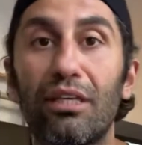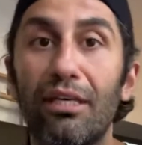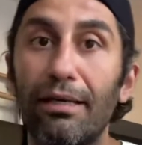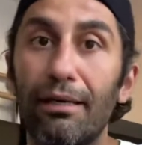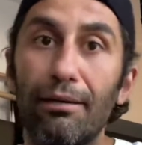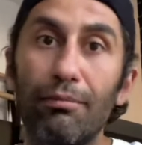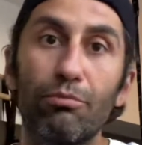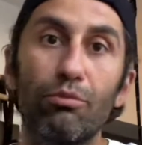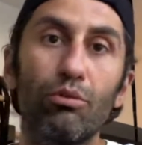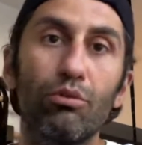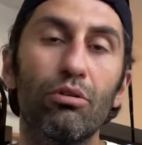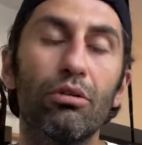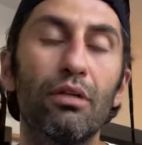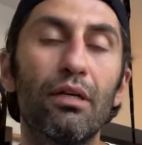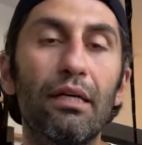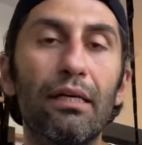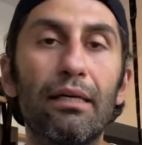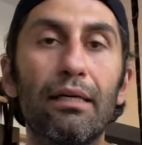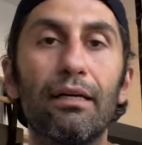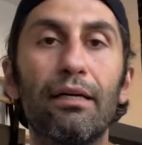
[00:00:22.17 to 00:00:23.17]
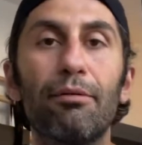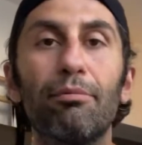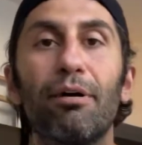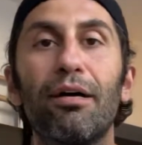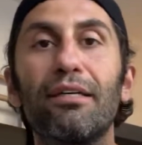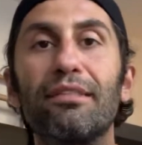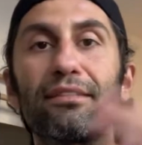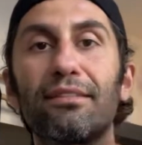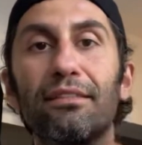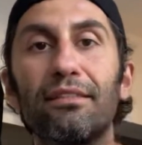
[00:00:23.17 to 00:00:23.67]
ki bu e,
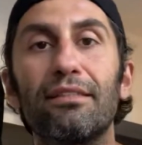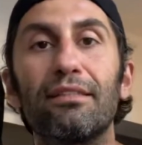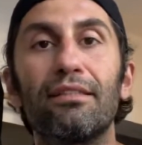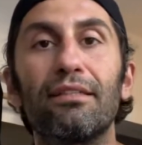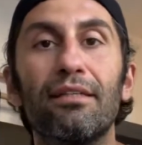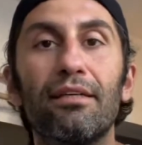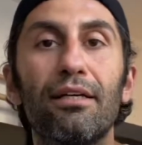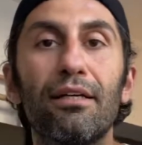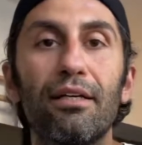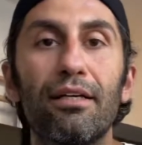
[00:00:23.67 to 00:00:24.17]
bazı